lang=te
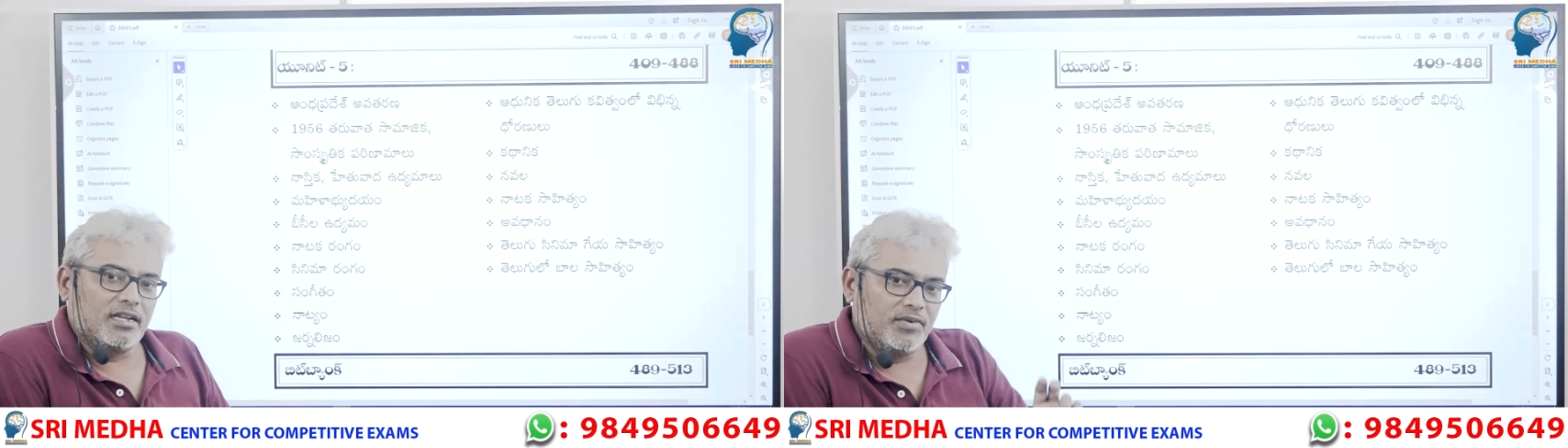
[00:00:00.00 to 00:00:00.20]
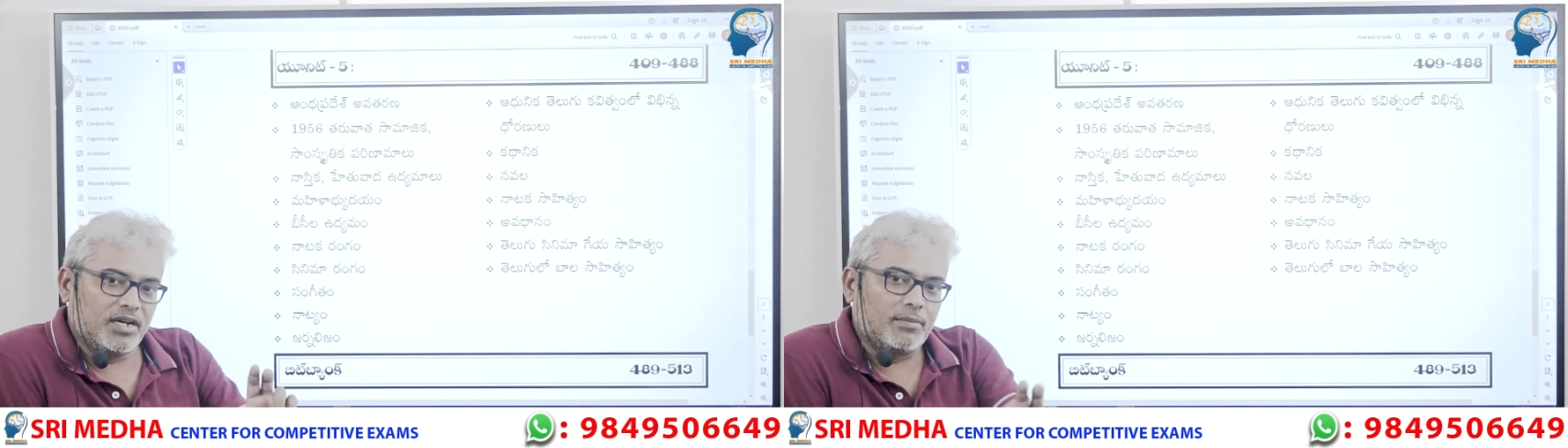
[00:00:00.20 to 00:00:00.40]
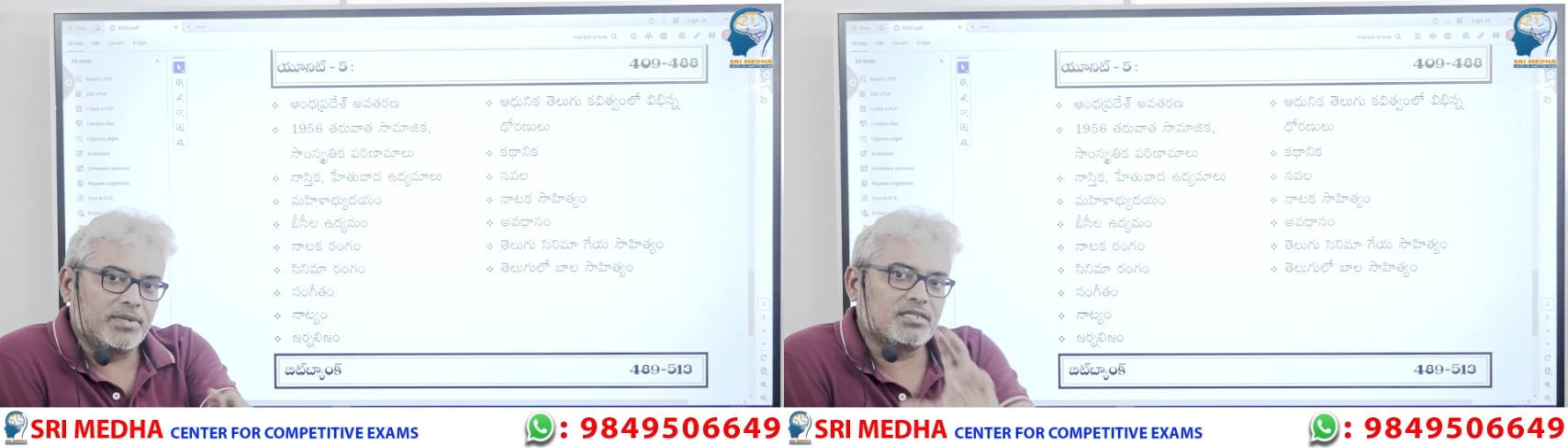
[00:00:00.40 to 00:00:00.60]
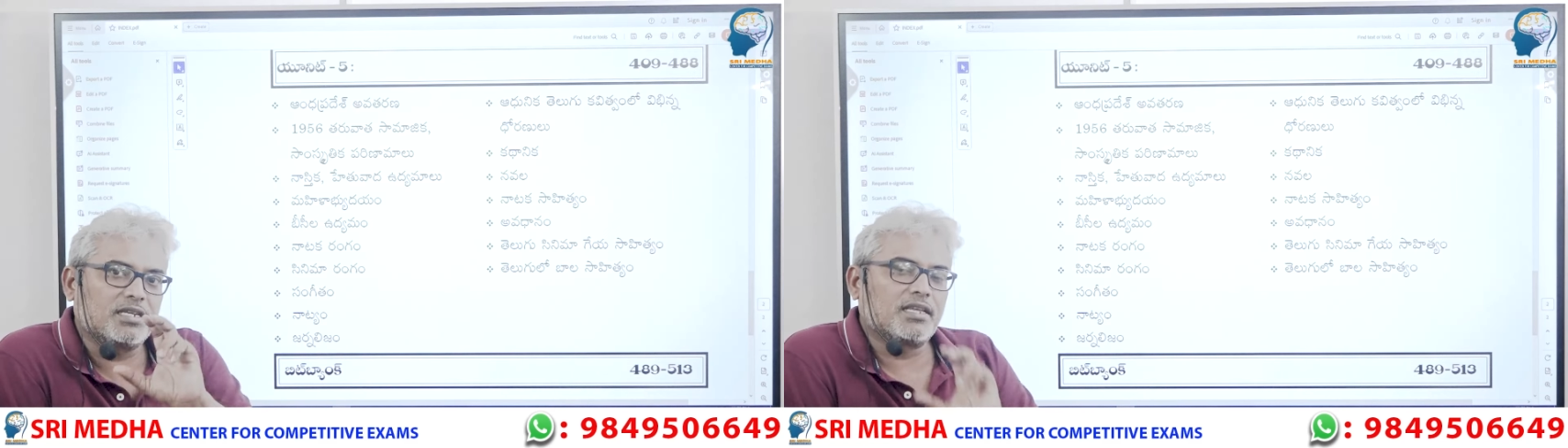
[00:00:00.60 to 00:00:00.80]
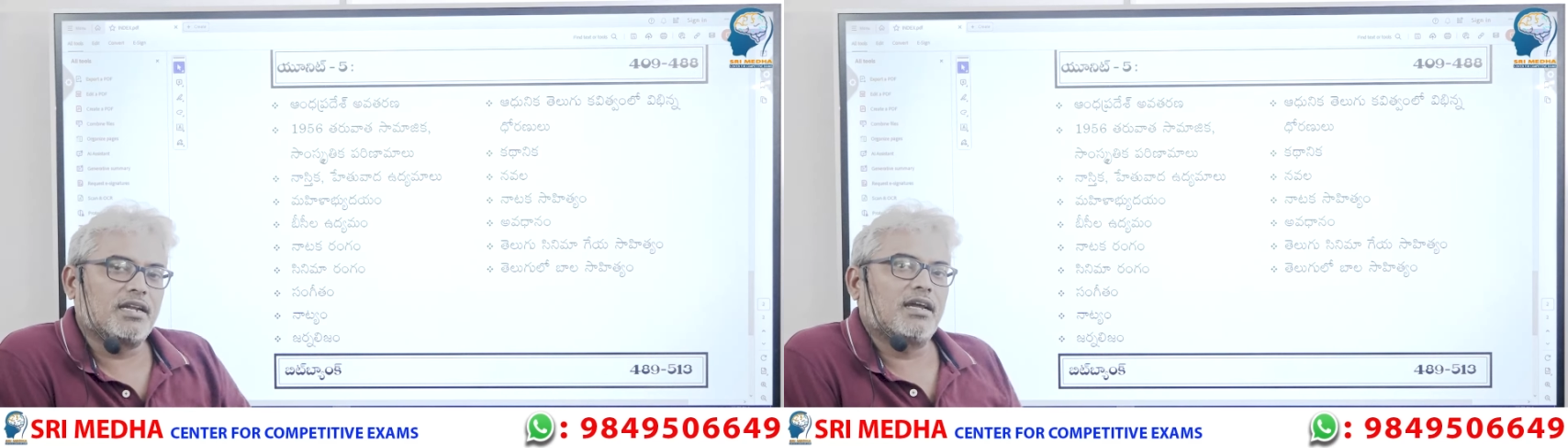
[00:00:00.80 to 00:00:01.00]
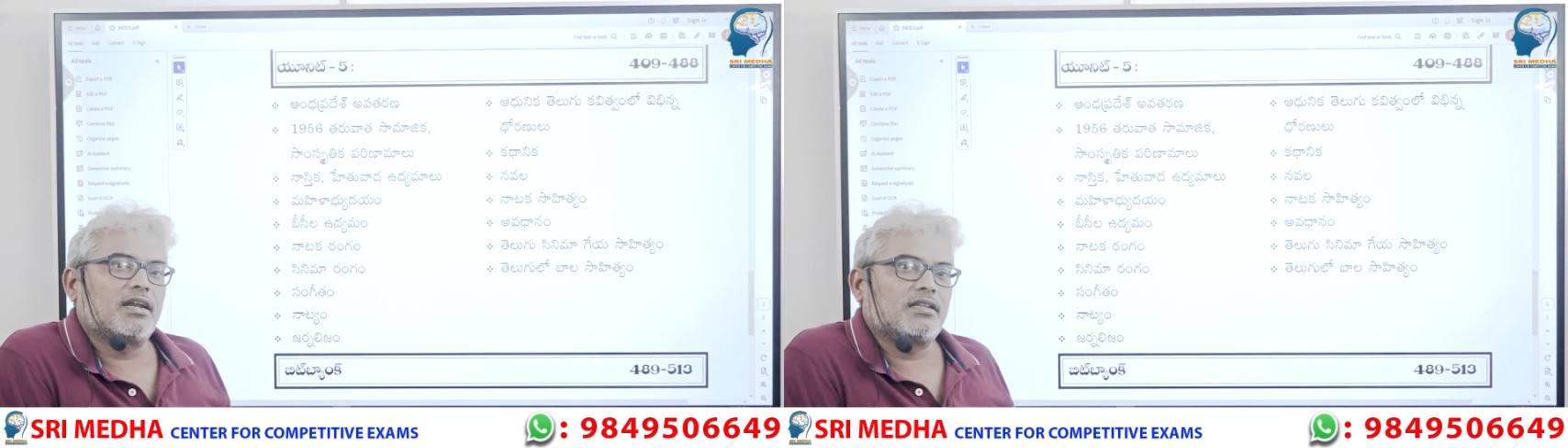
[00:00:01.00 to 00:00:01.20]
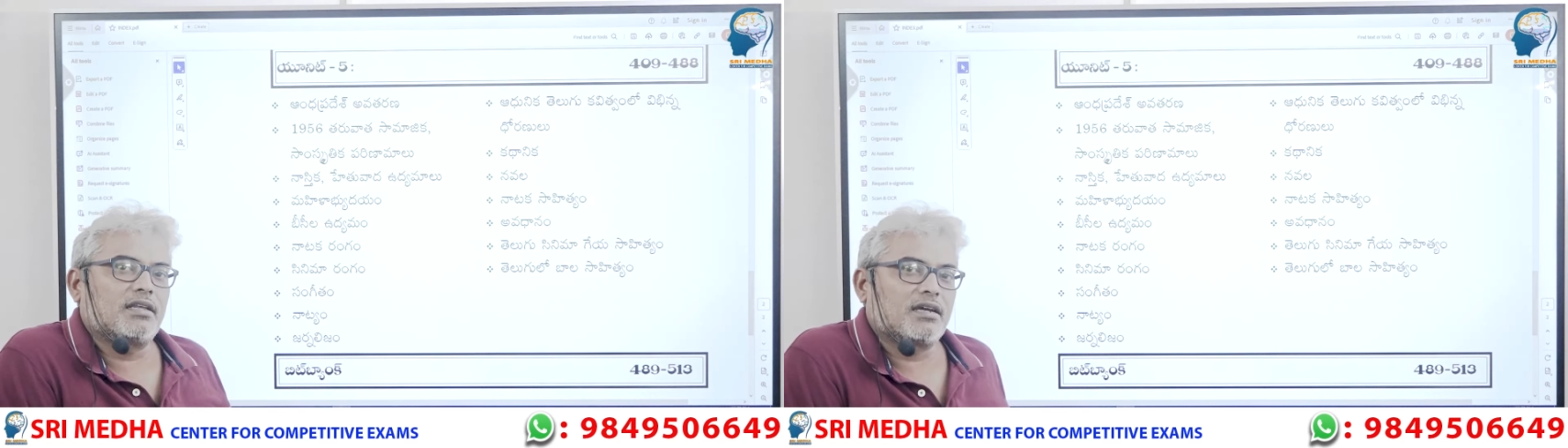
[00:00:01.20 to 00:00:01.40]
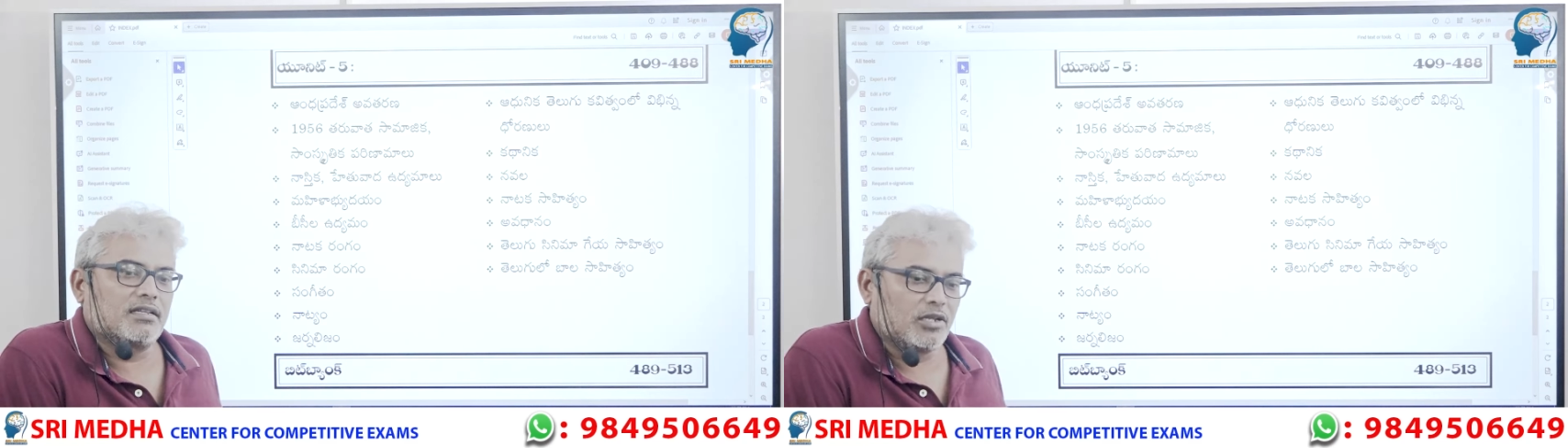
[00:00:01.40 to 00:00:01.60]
ఇవి నమస్తే తెలంగాణ దాకా